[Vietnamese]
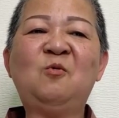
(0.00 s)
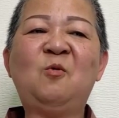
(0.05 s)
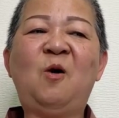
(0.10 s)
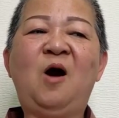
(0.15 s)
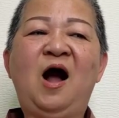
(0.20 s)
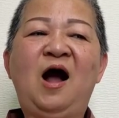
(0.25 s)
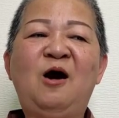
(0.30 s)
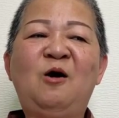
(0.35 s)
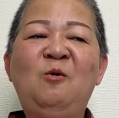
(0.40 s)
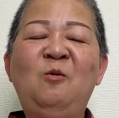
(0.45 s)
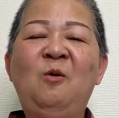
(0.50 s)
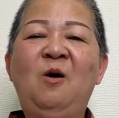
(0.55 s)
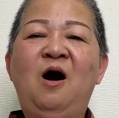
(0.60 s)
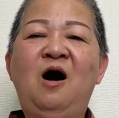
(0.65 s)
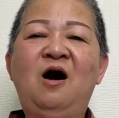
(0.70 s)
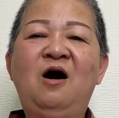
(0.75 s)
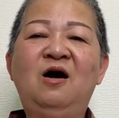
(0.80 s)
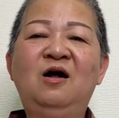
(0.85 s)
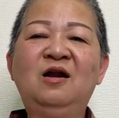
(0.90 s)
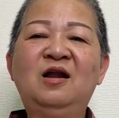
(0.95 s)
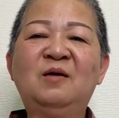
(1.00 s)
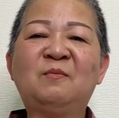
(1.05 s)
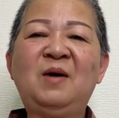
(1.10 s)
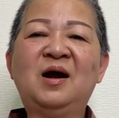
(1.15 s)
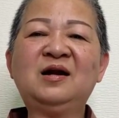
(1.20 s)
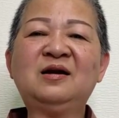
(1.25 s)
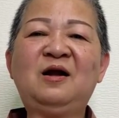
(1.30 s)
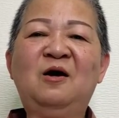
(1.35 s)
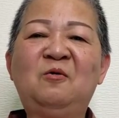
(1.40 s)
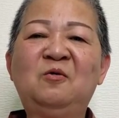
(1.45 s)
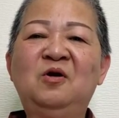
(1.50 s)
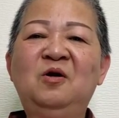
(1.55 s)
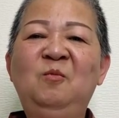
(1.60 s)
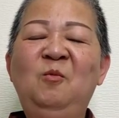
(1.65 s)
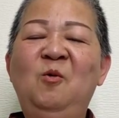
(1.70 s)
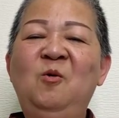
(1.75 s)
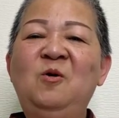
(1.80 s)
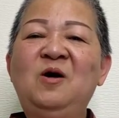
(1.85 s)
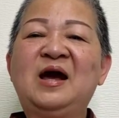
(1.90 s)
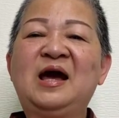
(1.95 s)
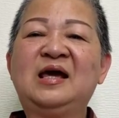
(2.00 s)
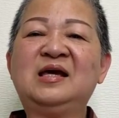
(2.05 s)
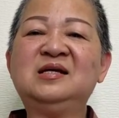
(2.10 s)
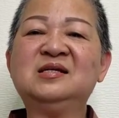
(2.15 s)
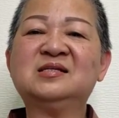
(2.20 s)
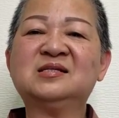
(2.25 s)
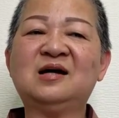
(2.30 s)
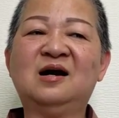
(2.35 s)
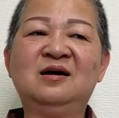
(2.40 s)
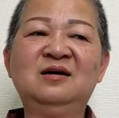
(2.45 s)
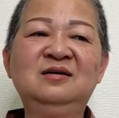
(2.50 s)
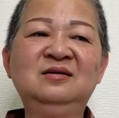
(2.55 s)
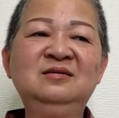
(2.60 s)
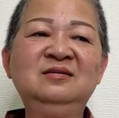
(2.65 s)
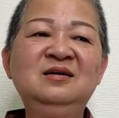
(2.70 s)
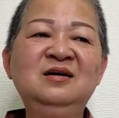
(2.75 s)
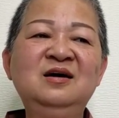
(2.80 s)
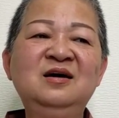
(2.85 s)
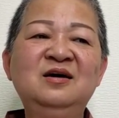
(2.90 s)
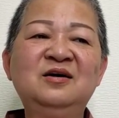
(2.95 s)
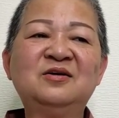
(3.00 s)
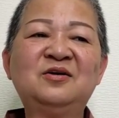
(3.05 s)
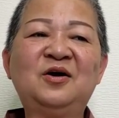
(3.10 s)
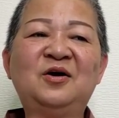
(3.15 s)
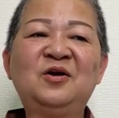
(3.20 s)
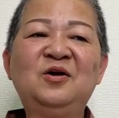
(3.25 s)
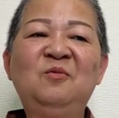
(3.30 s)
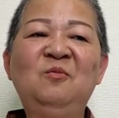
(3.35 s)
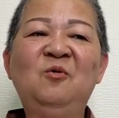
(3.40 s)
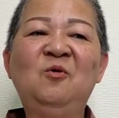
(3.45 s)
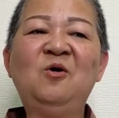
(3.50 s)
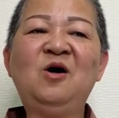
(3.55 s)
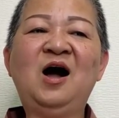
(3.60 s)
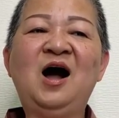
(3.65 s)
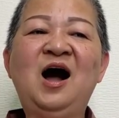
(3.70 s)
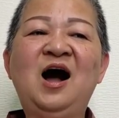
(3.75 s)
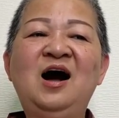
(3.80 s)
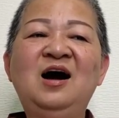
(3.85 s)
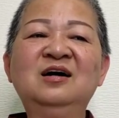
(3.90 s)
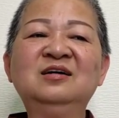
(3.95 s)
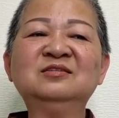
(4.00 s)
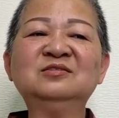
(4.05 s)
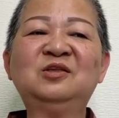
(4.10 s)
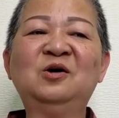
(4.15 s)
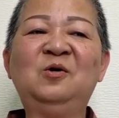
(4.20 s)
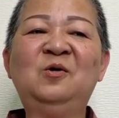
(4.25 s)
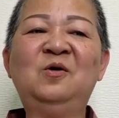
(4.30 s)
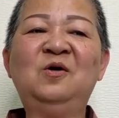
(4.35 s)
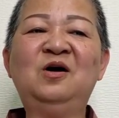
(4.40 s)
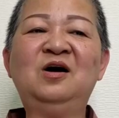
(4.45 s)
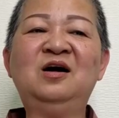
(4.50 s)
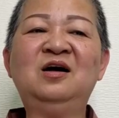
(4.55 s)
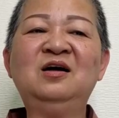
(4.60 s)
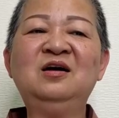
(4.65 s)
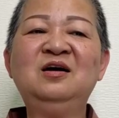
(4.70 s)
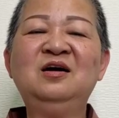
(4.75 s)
quạo quọ là bắt đầu nó muốn gây sự rồi nó muốn hơn thua